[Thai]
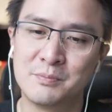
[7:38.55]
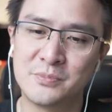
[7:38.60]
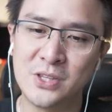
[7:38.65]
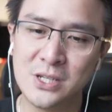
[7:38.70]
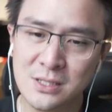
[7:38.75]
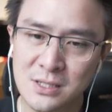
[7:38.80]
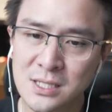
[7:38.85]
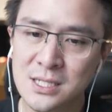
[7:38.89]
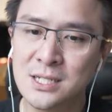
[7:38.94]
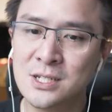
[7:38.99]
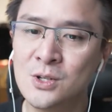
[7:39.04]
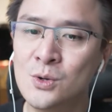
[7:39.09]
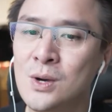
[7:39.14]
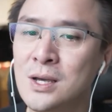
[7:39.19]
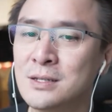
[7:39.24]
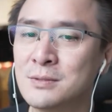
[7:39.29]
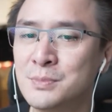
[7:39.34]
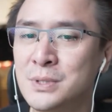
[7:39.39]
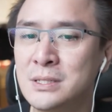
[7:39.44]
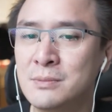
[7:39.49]
เตือนเตือนด้ว
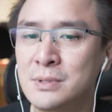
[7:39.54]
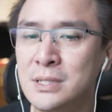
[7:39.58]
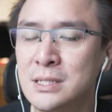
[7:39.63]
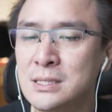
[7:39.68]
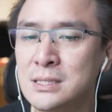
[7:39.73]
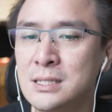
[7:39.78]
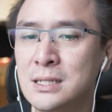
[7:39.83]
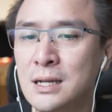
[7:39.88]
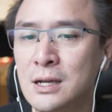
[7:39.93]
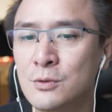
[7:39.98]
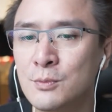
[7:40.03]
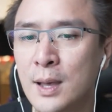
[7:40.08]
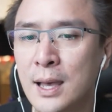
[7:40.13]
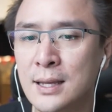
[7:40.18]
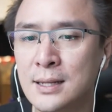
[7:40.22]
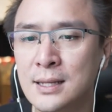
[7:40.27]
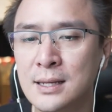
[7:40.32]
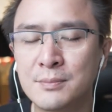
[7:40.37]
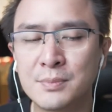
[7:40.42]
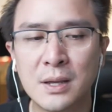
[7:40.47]
ยเพื่อนๆที่เข้ามา
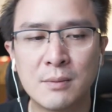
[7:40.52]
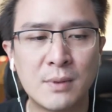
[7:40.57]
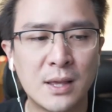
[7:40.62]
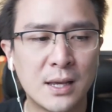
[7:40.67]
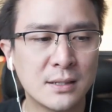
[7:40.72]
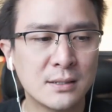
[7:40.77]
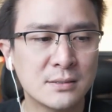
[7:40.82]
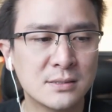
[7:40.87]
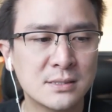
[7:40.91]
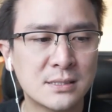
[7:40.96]
นะครับกำลัง